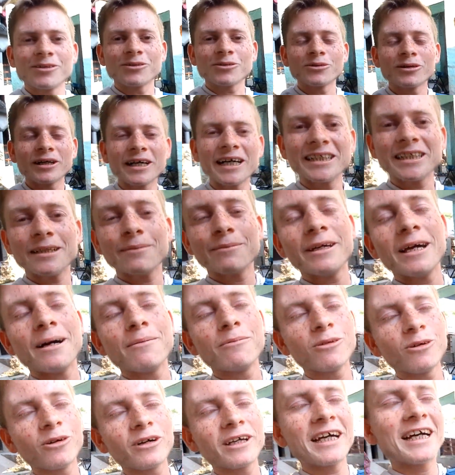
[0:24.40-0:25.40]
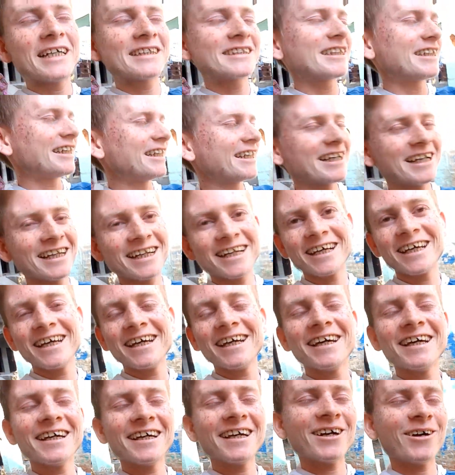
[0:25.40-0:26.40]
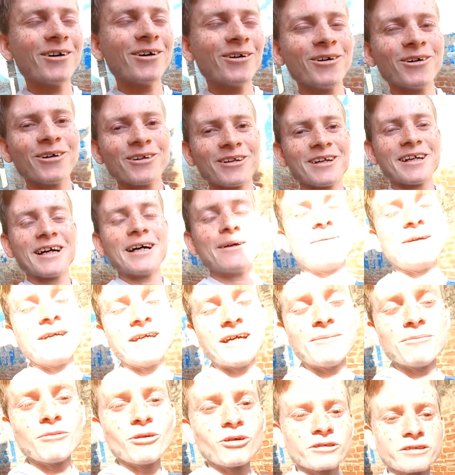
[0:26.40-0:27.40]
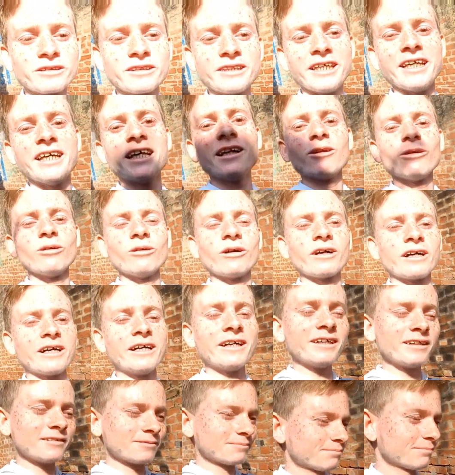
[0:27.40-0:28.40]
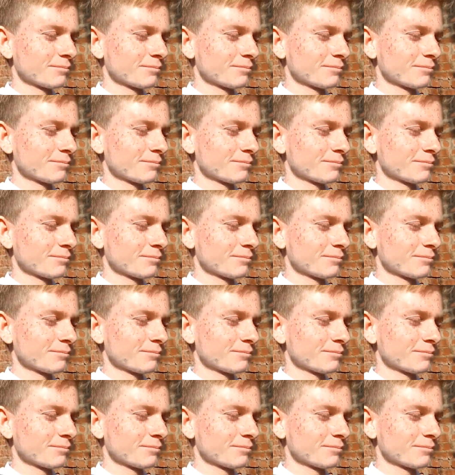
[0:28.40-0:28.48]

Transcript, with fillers: तो गाइज अभी हम लोग यहाँ से निकल रहे हैं और अभी हम लोग तीन लोग हैं